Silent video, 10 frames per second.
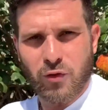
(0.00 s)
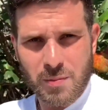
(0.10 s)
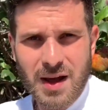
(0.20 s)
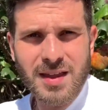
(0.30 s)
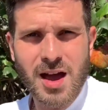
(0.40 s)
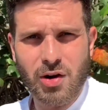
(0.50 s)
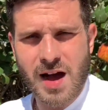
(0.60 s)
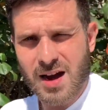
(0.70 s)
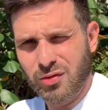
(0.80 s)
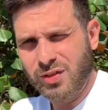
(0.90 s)
Foi maneiro,
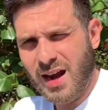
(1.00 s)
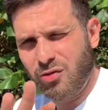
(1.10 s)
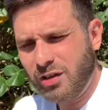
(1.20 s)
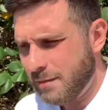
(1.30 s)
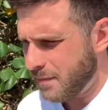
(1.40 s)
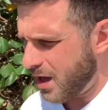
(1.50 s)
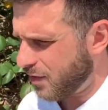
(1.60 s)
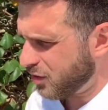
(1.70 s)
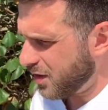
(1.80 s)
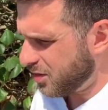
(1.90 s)
eu garanto que ela nunca
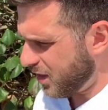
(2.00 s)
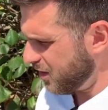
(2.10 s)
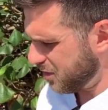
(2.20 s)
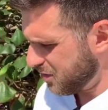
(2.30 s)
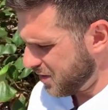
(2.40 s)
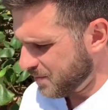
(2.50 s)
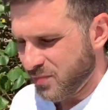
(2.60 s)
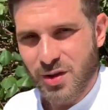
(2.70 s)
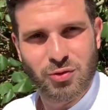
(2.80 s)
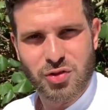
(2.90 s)
mais vai esquecer isso.
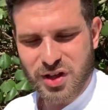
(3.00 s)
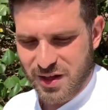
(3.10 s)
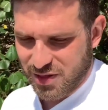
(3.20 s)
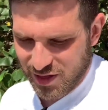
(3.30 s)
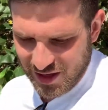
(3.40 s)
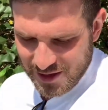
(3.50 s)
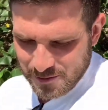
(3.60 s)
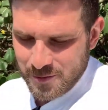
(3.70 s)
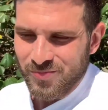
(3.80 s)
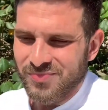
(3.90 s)
Eu não esqueci.
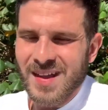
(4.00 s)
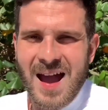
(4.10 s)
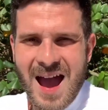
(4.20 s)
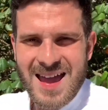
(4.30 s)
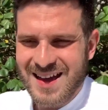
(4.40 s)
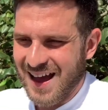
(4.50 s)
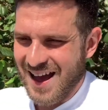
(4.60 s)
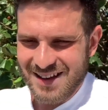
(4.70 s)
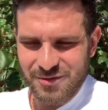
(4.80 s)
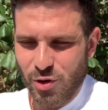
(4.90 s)
Aí,
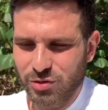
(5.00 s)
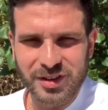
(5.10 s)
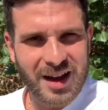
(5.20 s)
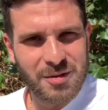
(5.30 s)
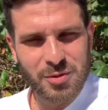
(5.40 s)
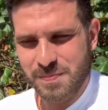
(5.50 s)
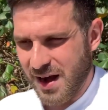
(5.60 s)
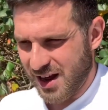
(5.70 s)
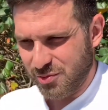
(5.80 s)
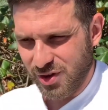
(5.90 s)
cara, e voltamos,
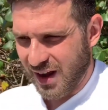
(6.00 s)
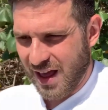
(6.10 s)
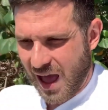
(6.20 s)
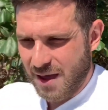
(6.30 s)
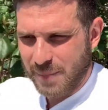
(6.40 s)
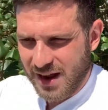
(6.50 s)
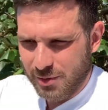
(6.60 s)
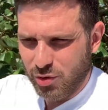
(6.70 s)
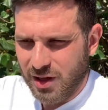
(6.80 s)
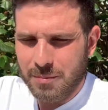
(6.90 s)
paramos lá, aí
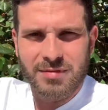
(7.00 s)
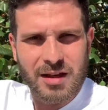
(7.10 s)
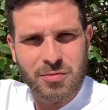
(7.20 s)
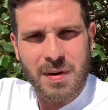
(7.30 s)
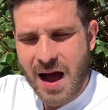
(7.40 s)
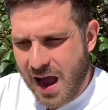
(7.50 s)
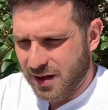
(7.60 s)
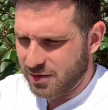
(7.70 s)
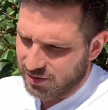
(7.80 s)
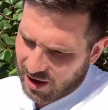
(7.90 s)
paramos na, nas
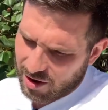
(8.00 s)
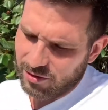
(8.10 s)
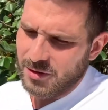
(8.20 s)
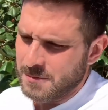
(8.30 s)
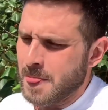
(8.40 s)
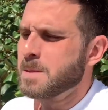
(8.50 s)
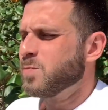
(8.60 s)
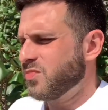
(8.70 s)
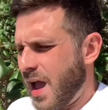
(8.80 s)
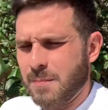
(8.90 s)
barcas e tal.
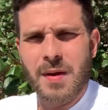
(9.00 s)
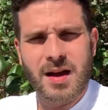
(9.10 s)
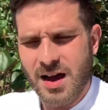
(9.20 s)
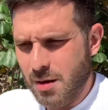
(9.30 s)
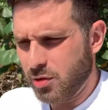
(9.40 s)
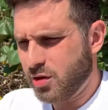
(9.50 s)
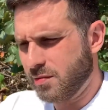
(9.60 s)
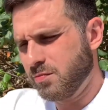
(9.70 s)
Aí pegamos.